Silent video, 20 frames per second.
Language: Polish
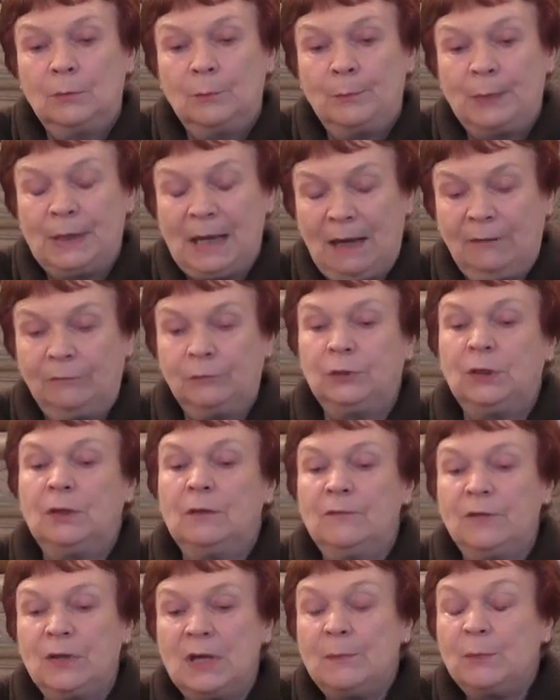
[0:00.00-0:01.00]

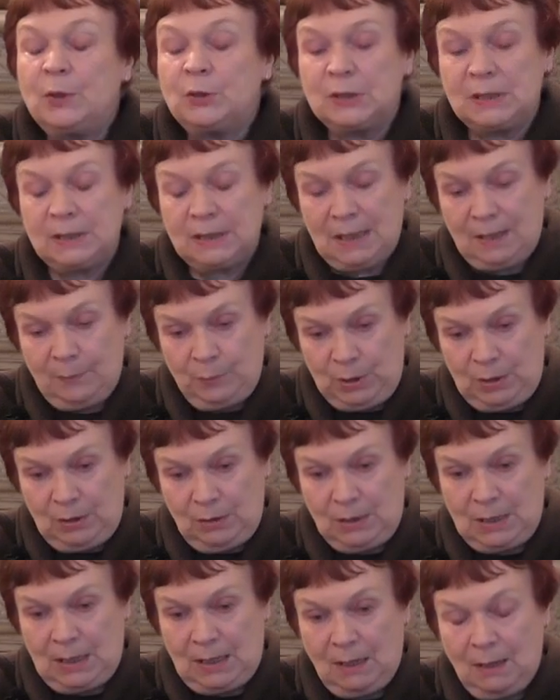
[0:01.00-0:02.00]
prawdą w epoce
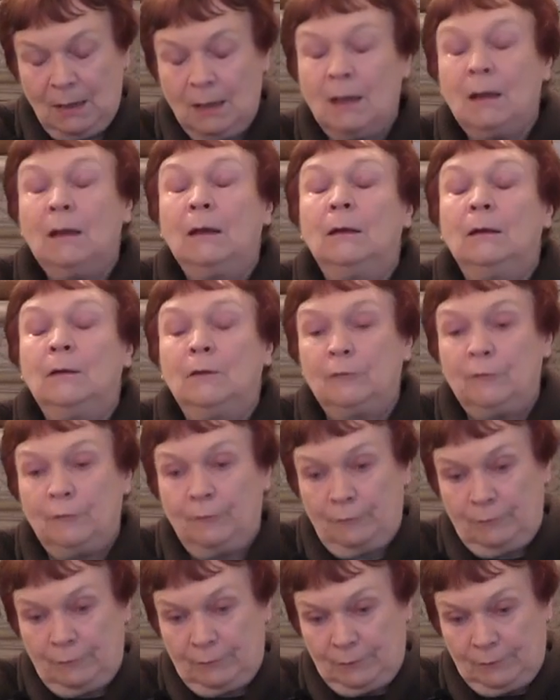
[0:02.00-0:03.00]
kamienia
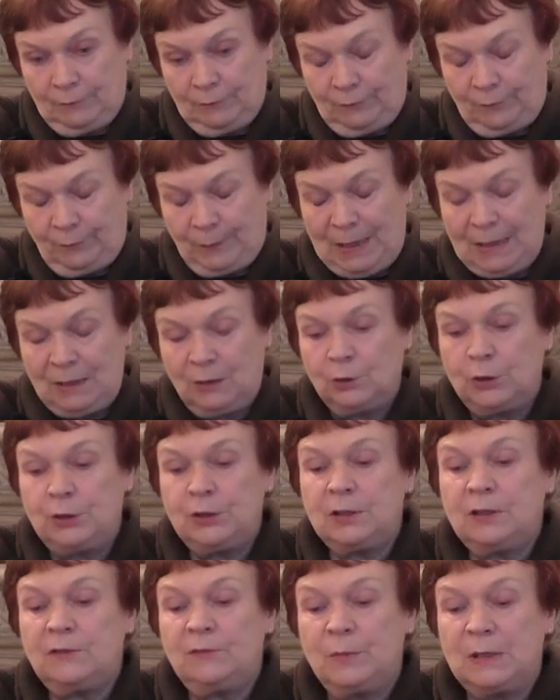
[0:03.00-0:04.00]
w
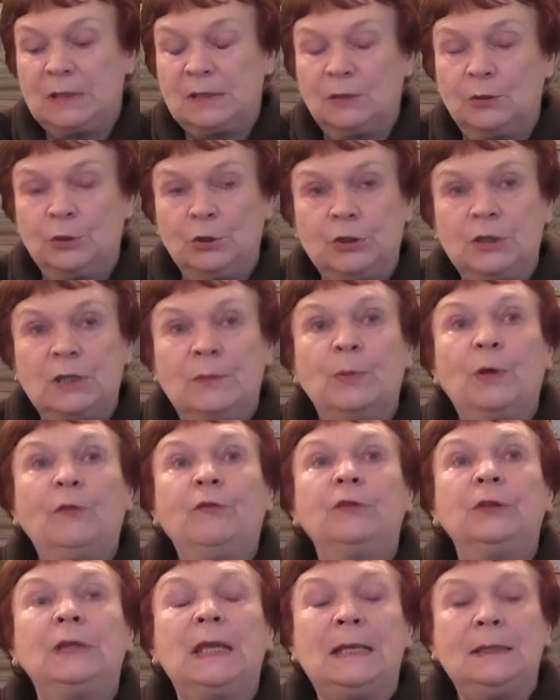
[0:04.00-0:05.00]
palolicie i w mezolicie, bo
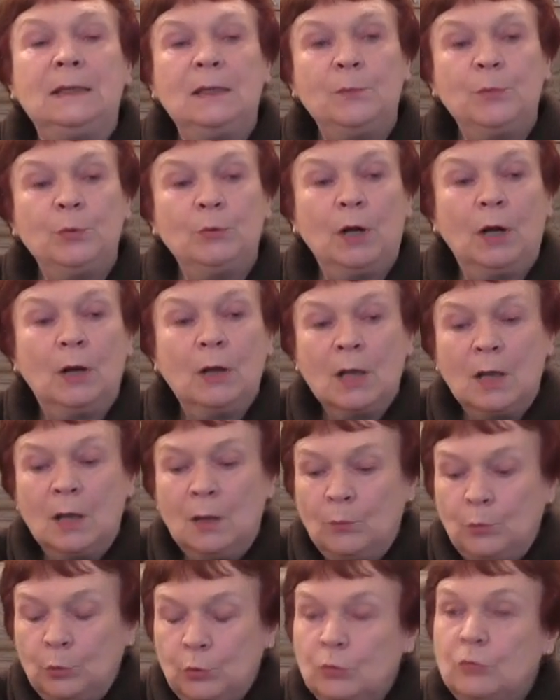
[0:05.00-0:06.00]
wtedy było
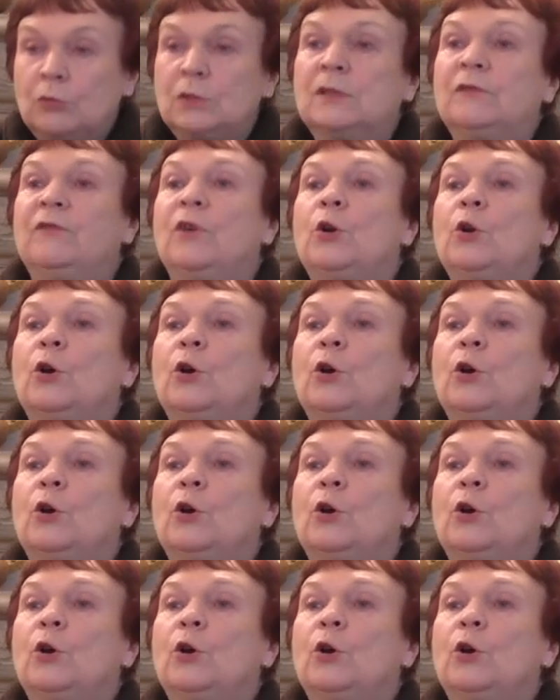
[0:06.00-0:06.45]
mnóstwo